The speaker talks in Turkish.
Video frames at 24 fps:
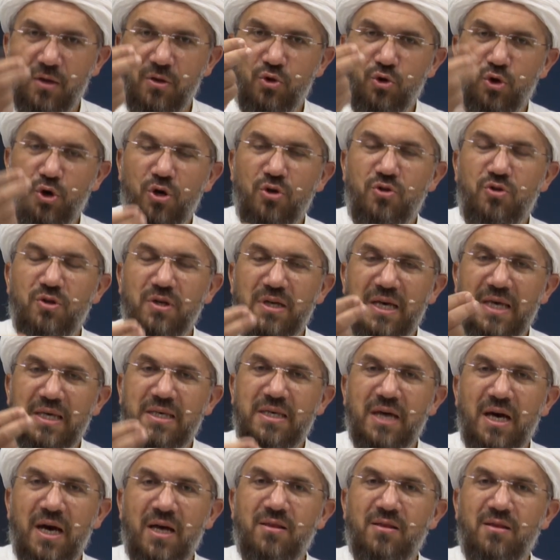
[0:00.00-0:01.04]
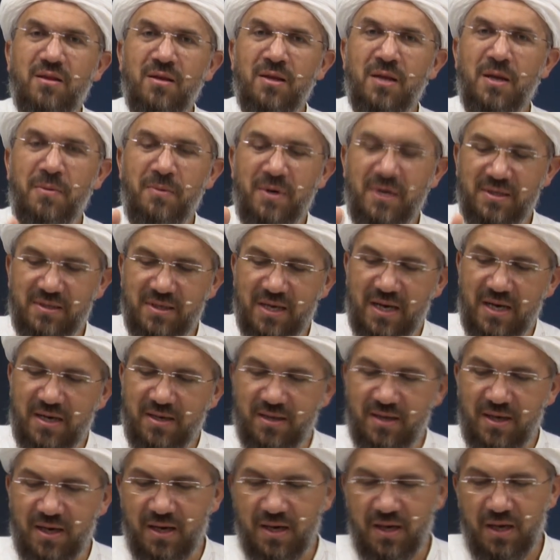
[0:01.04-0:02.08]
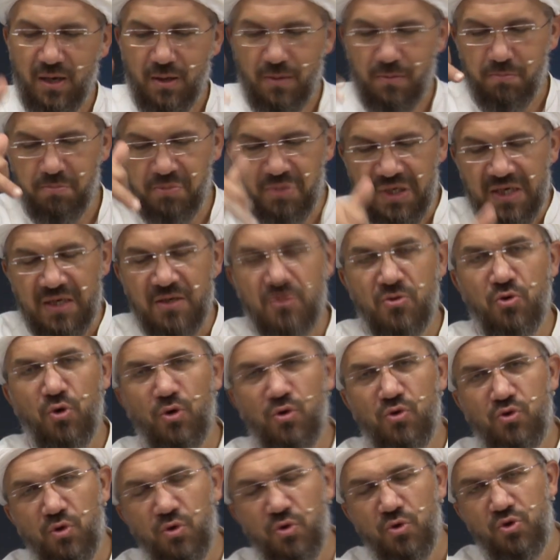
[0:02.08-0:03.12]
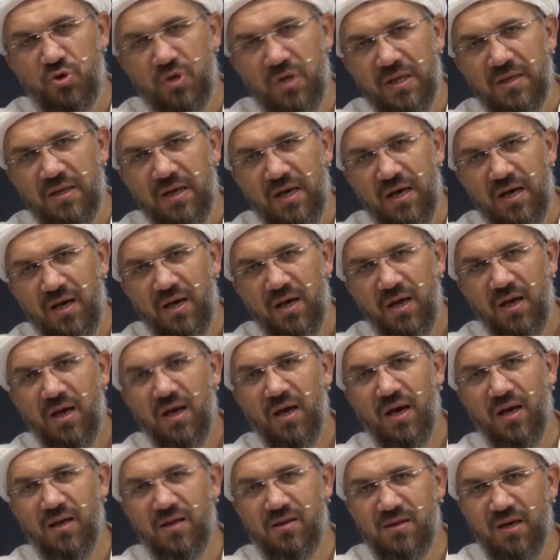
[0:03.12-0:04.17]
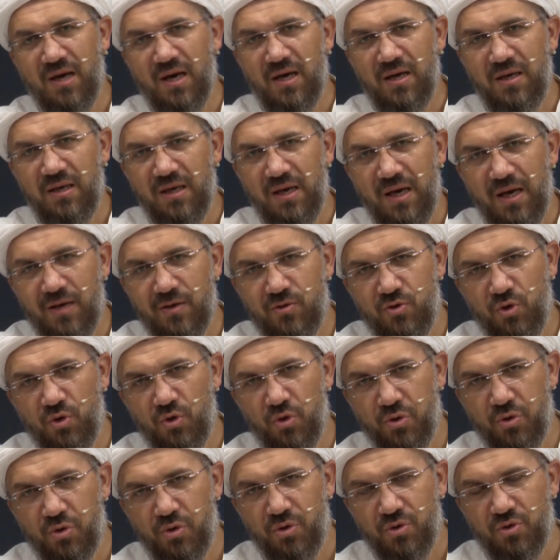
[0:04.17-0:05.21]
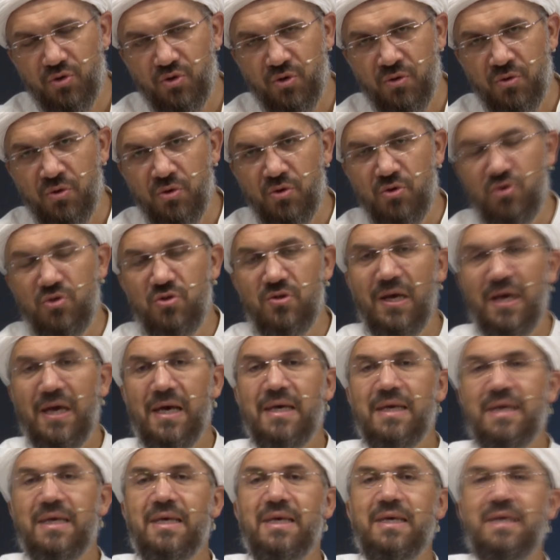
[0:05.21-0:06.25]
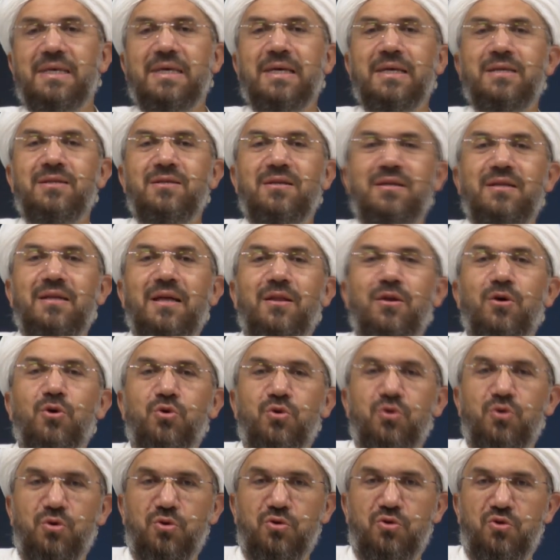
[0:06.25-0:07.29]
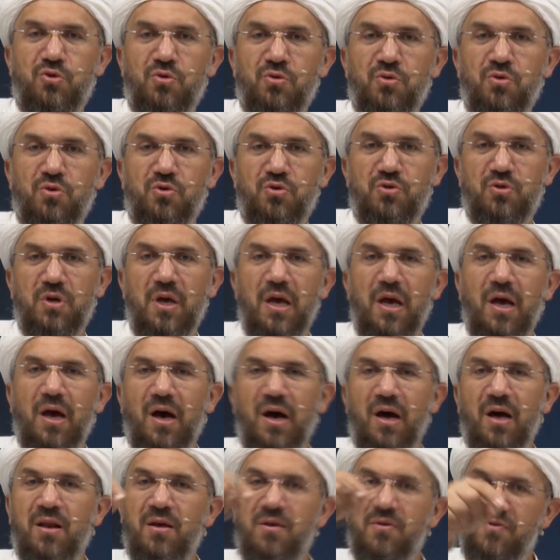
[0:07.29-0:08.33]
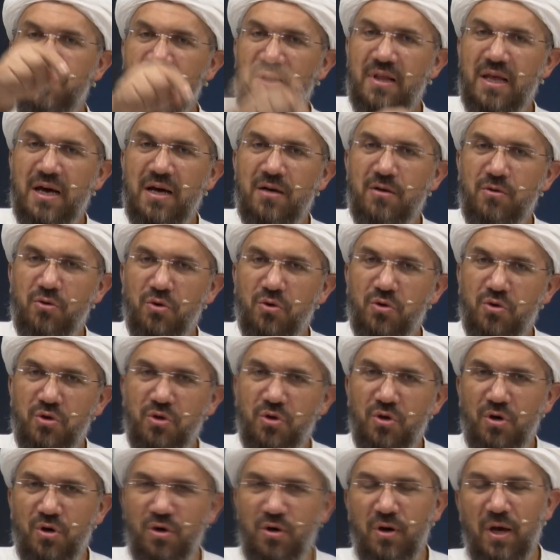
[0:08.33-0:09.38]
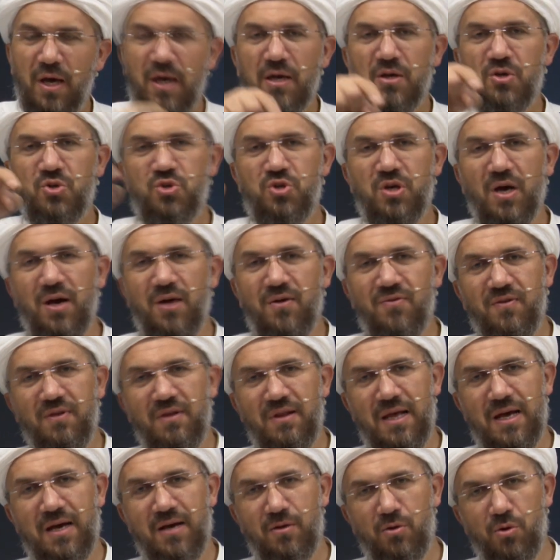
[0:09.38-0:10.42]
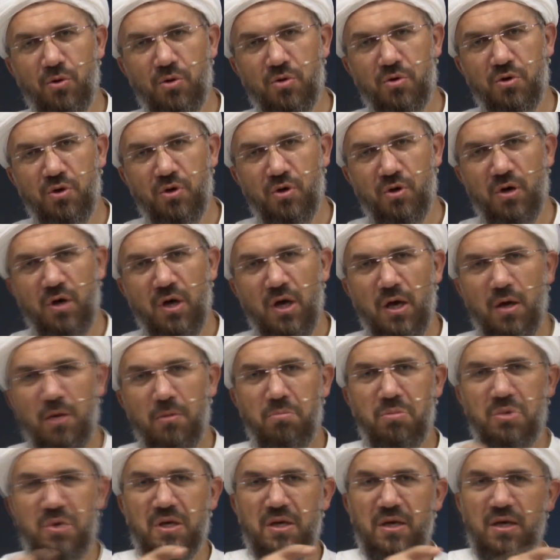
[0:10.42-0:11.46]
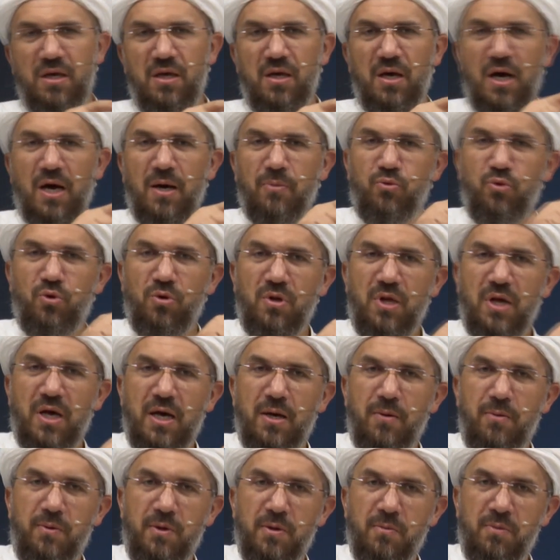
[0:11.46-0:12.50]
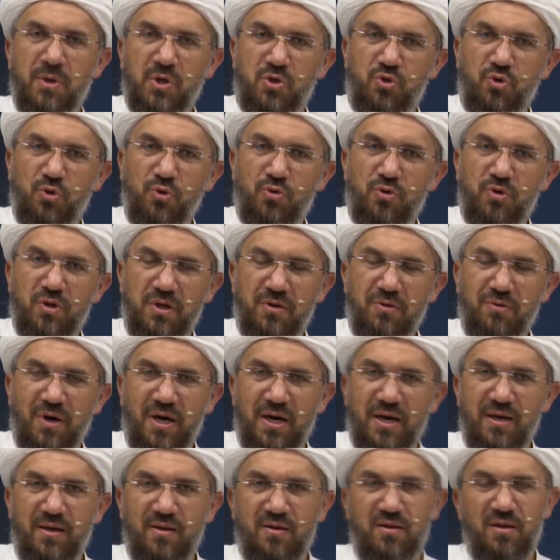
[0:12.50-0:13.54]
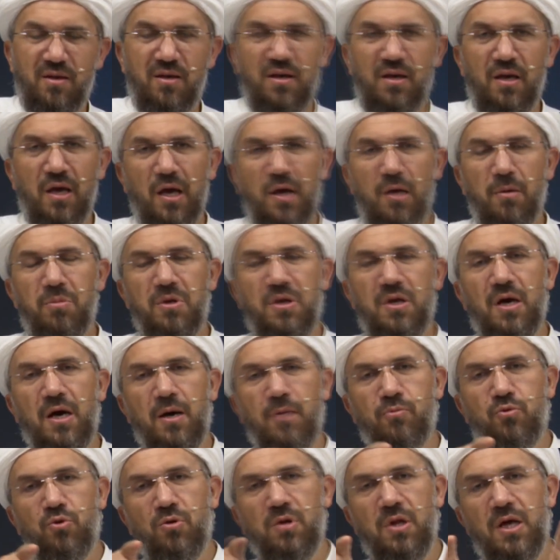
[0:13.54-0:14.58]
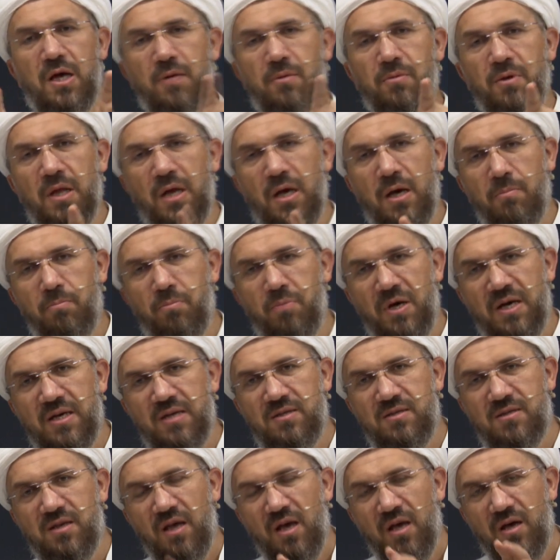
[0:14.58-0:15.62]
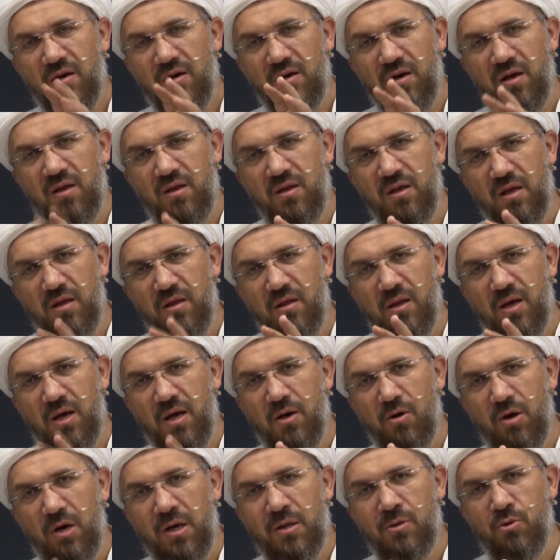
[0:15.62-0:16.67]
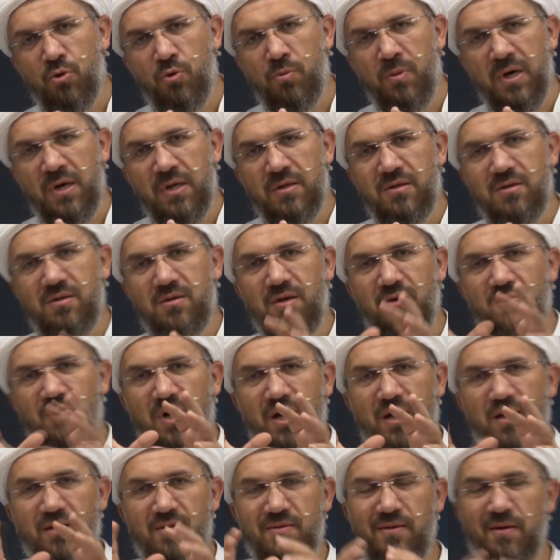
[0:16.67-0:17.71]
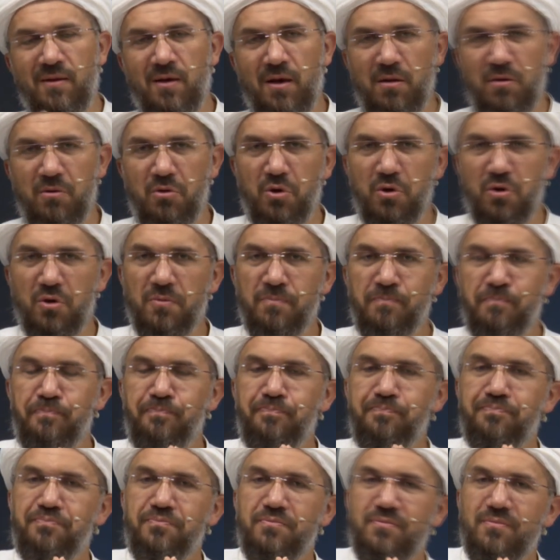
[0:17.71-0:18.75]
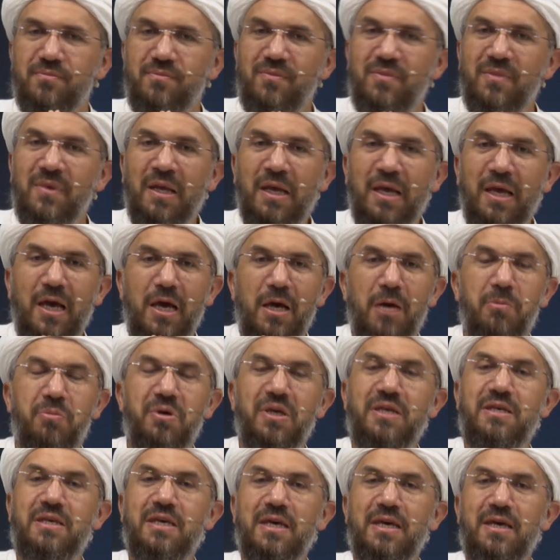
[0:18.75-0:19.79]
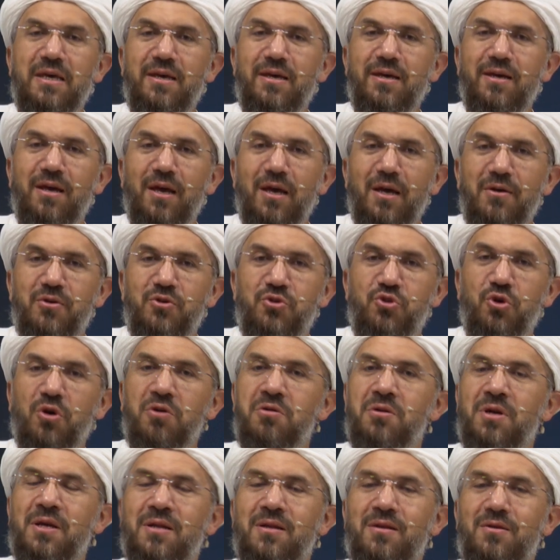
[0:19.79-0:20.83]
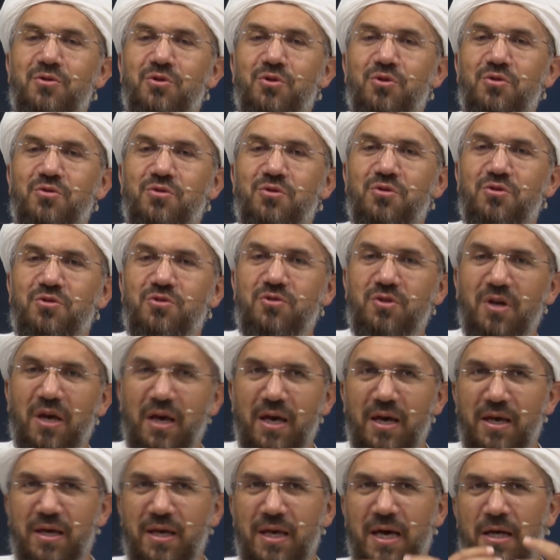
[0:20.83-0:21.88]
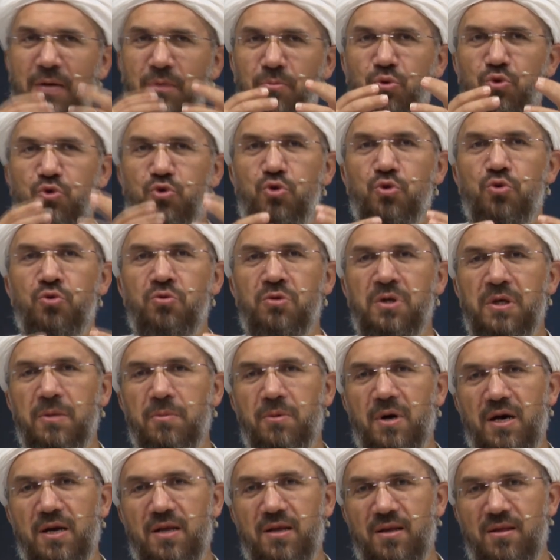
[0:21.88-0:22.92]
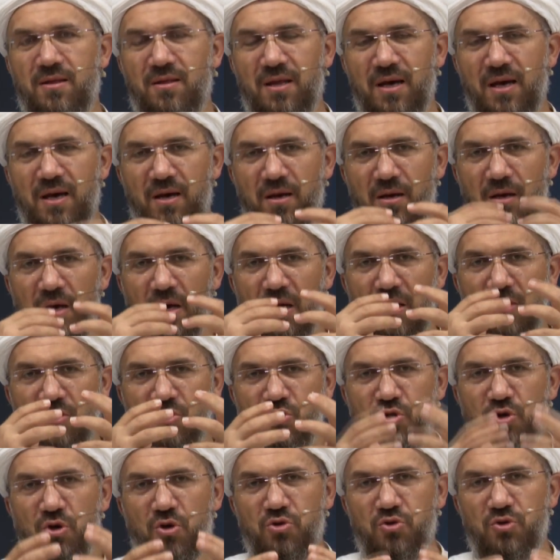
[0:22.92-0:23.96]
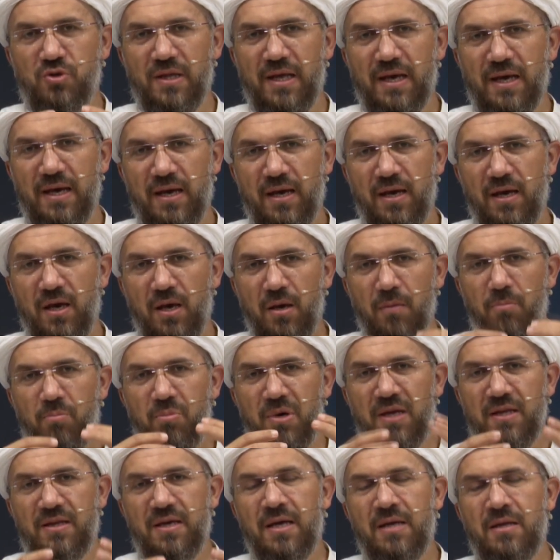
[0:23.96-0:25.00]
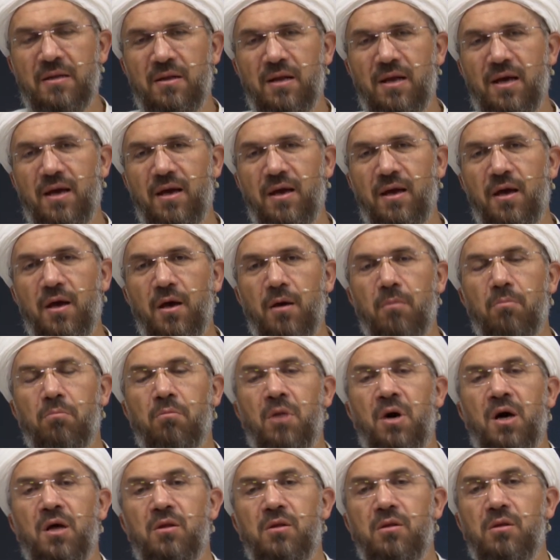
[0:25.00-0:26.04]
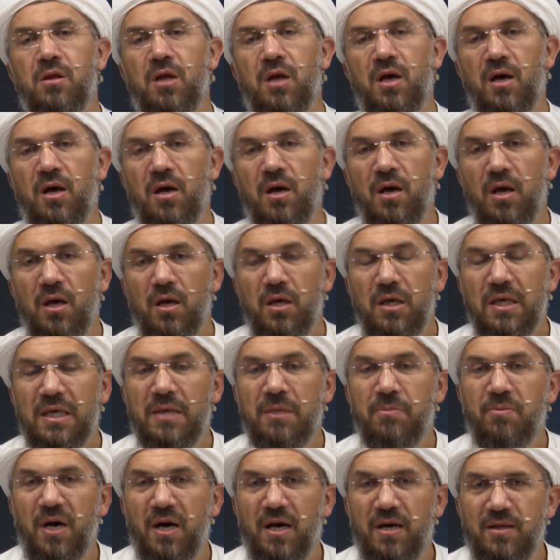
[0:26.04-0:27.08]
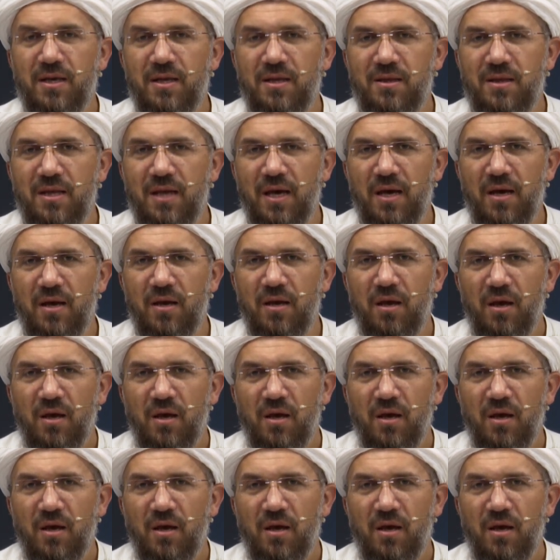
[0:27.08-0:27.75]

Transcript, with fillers: dört rekatlı namazlarda Birinci oturuşta da Ettehiyyatü okuyorsunuz, ikincide de okuyorsunuz. Hanefiler de okuyor, Şafiler de okuyor. Biri Abdullah bin Mesud rivayeti, biri Abdullah bin Abbas radıyallahu anhumanın rivayetini alıyor. Peki sonra ne diyoruz? Yani bütün ibadetler, sözle, bedenle, malla, ibadetler